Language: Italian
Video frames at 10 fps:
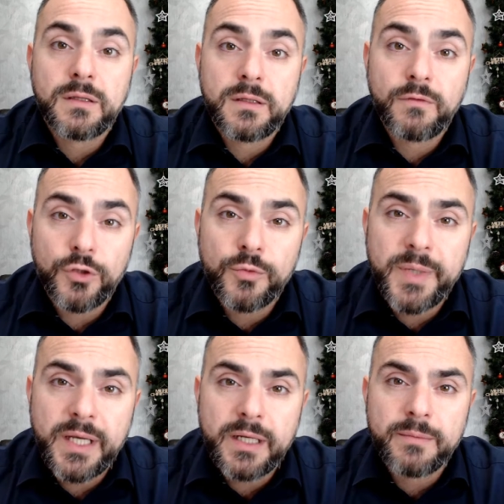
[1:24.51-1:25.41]
ti voglio
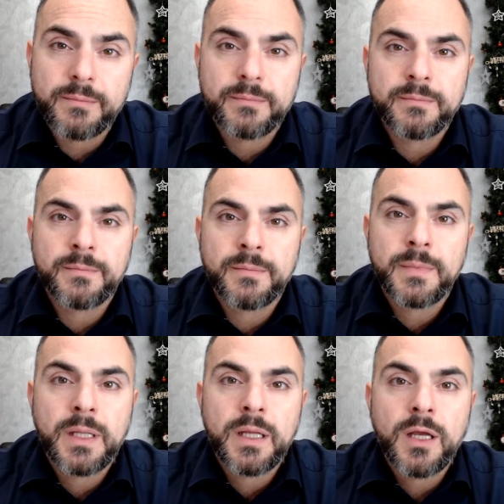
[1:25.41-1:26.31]
bene,
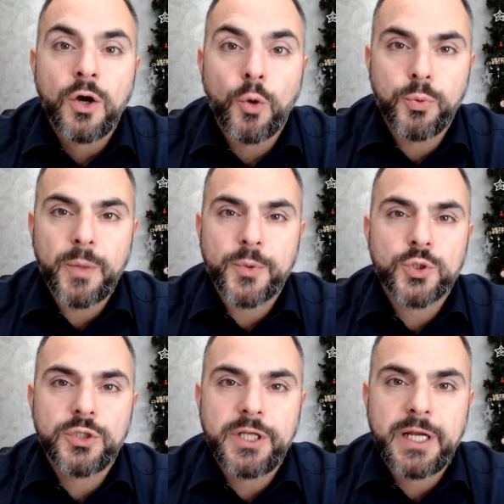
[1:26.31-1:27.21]
oppure
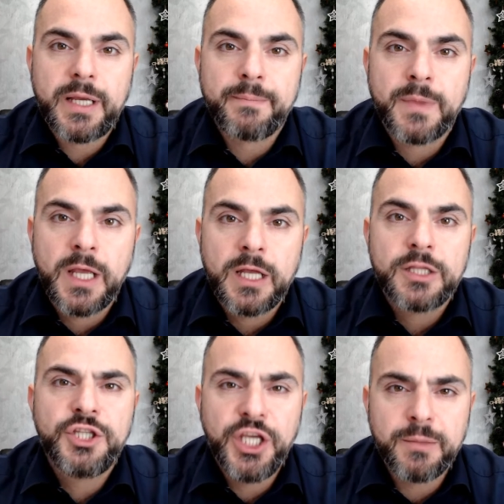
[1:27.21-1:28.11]
posso dire
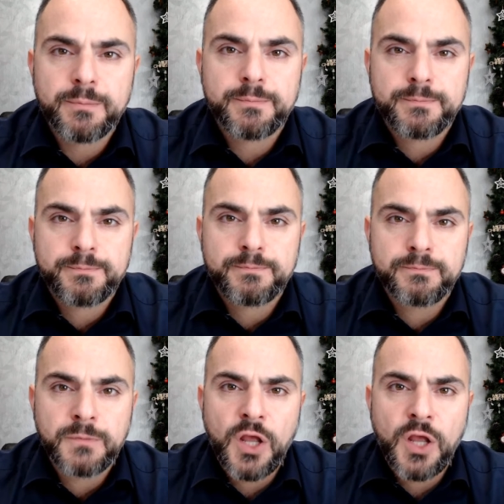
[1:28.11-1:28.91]
ti